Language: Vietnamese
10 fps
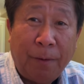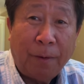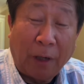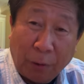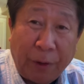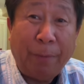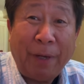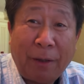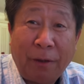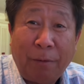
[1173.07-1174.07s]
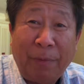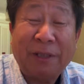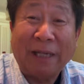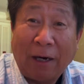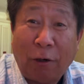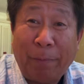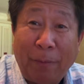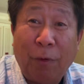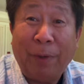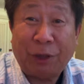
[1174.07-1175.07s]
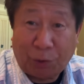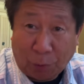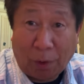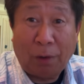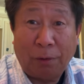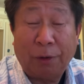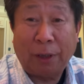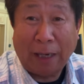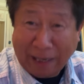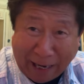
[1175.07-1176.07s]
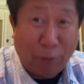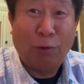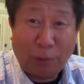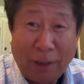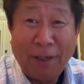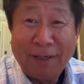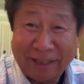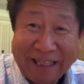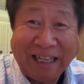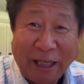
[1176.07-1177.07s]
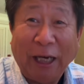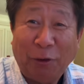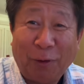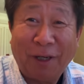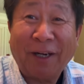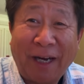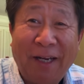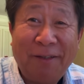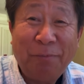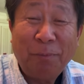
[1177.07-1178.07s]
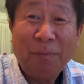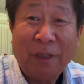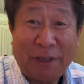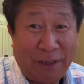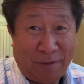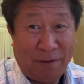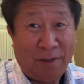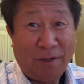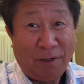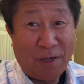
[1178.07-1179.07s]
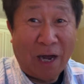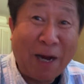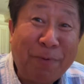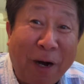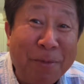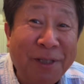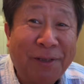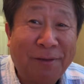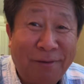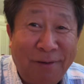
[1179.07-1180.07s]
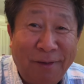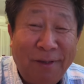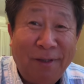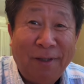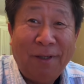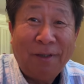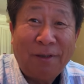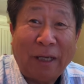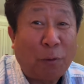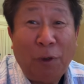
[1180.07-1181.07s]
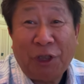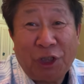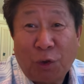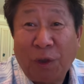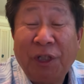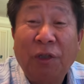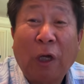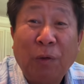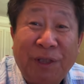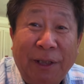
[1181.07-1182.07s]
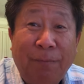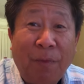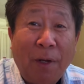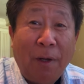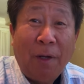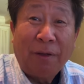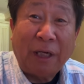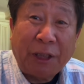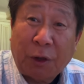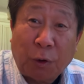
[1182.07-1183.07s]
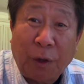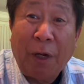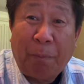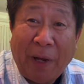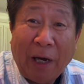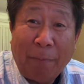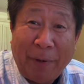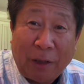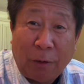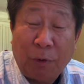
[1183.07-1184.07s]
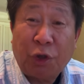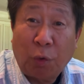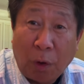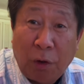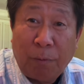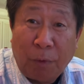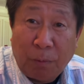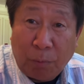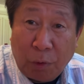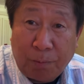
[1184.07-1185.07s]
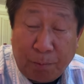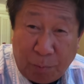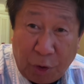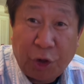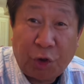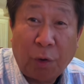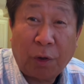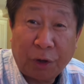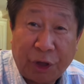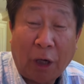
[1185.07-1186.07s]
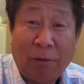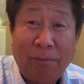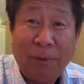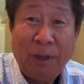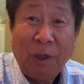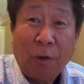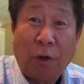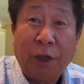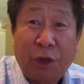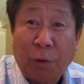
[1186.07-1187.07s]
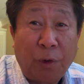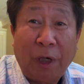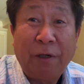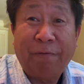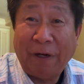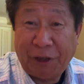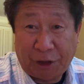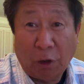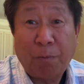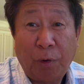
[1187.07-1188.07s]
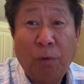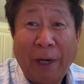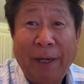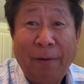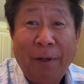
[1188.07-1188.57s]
còn nói giờ mình cứ mình sáng có bên mua mình nè hà hà luôn ta ta thì lại nó nè cái đó là I promise ta cũng chỉ chuẩn tâm tâm gì ta chỉ tụi tôi nên phê là bé tao mà chỗ luôn mà mà mà nên chỗ có cháu còn nên chủ thì là nên phanh chỉ tàu plu lệ